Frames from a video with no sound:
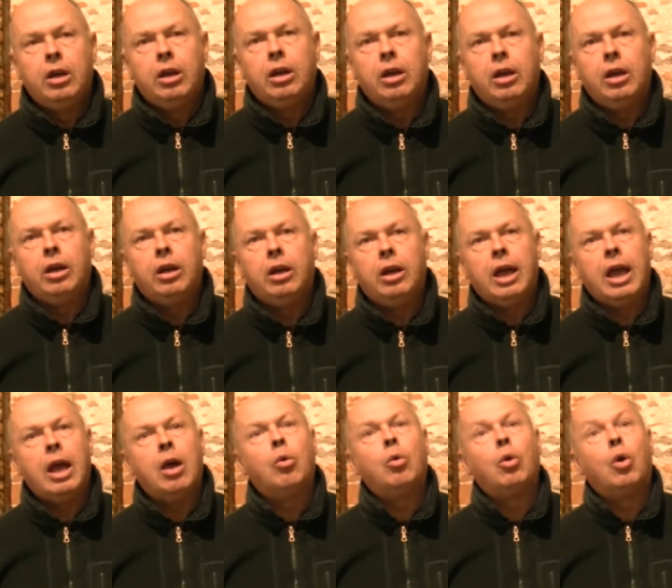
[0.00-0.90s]

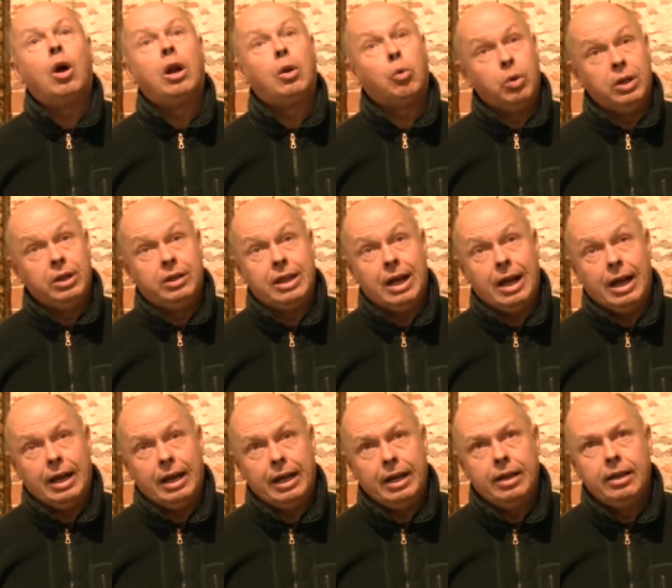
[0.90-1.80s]
eh, euro al
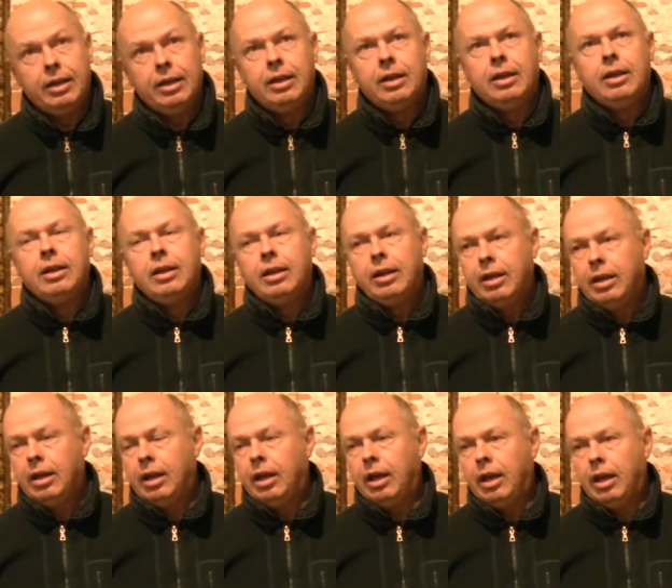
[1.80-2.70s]
quintale
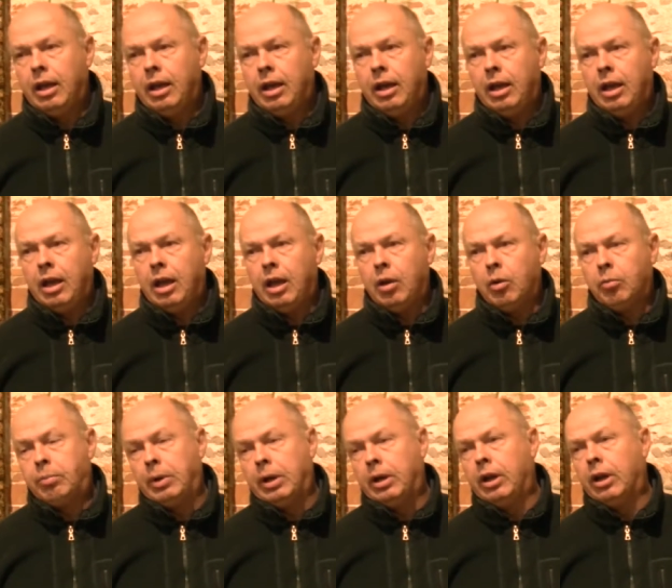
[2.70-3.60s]
e, e, e,
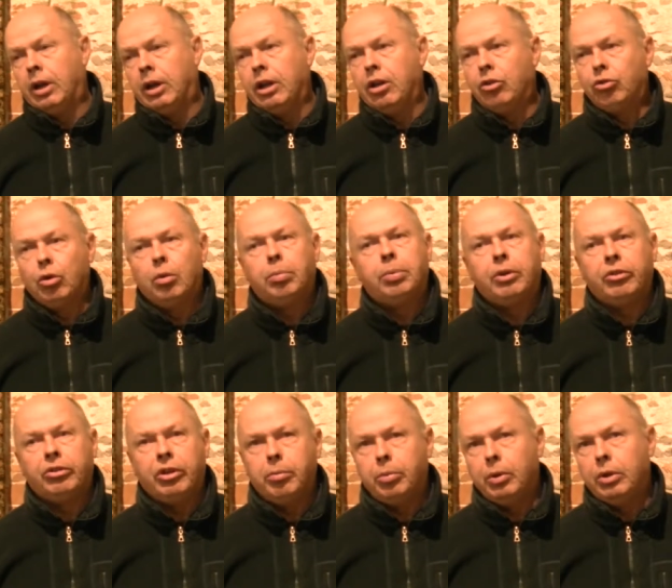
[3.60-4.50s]
per il riso per
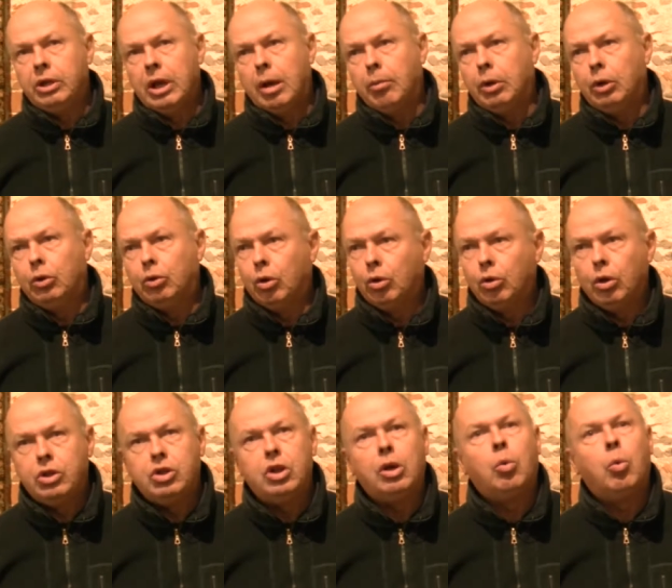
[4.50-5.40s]
esempio andiamo intorno
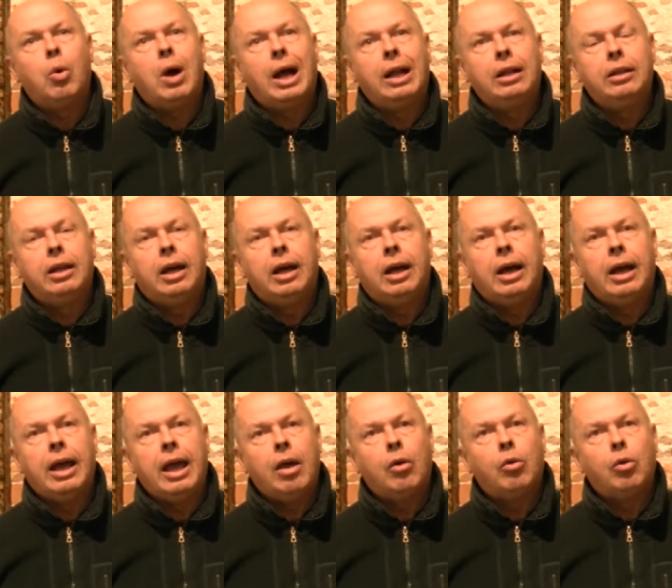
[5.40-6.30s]
ai
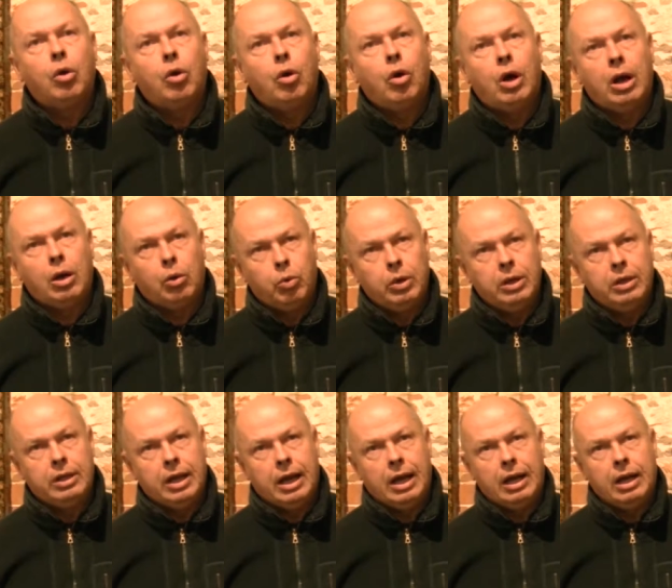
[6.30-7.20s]
50 euro al
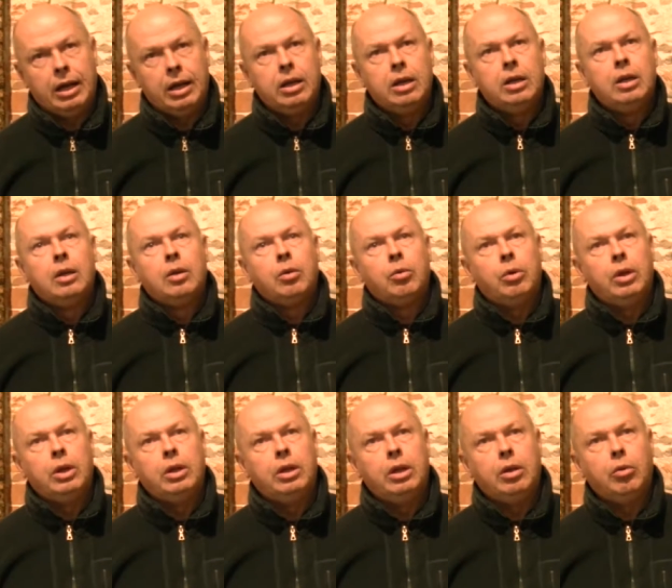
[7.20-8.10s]
quintale,
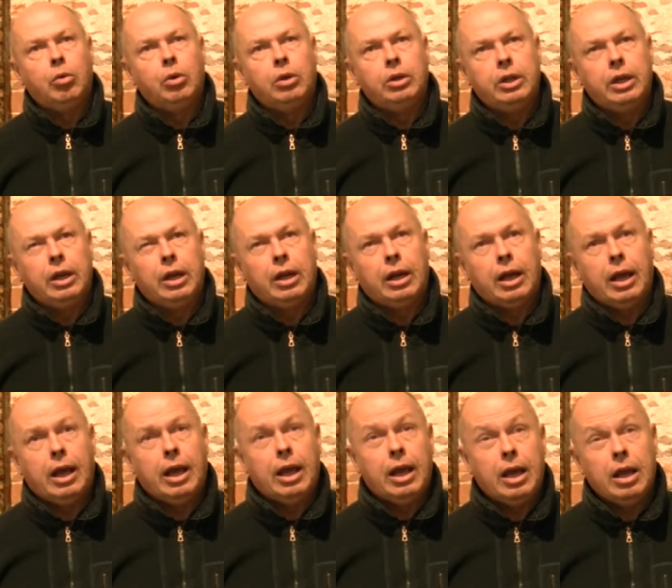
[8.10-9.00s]
quindi vuol
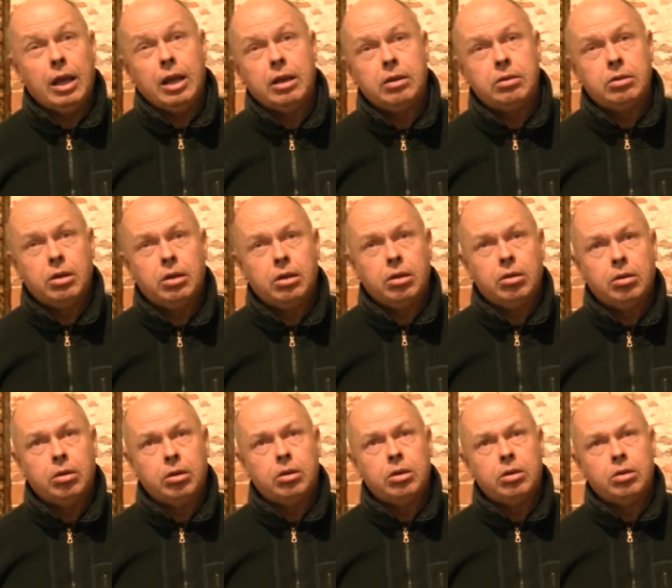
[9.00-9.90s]
dire
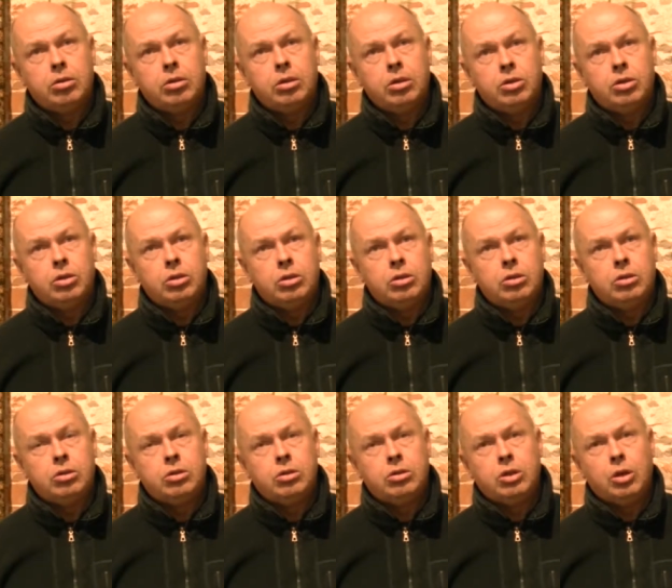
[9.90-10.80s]
eh,
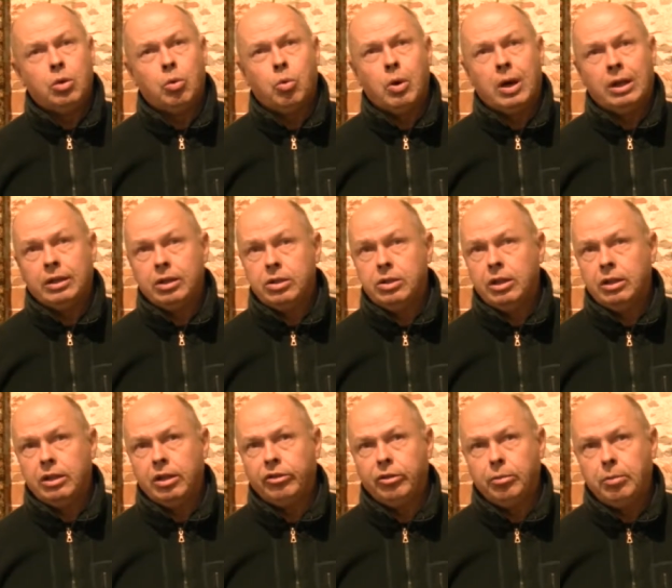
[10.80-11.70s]
50
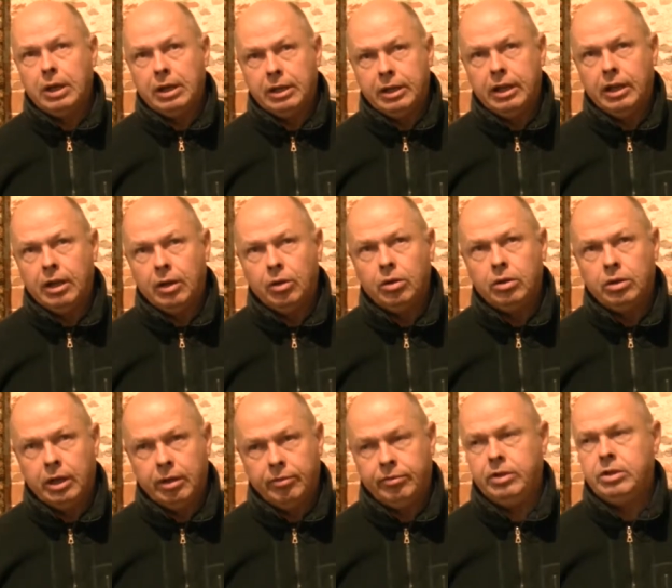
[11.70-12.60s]
centesimi al chilo,
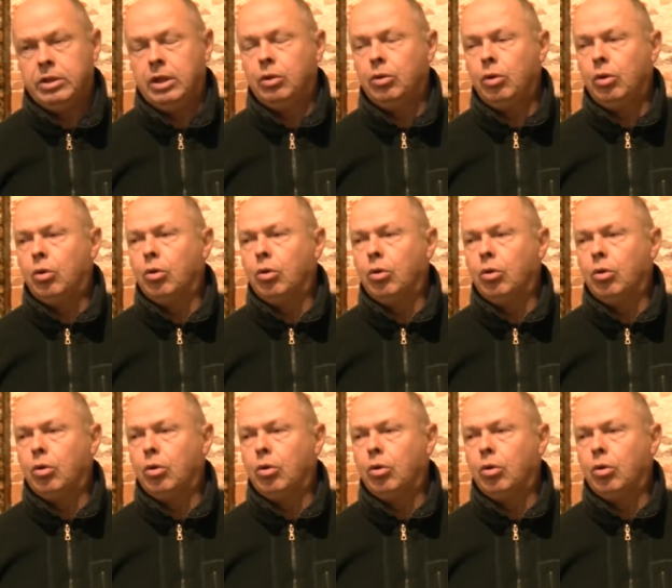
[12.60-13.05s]
eh, facendo il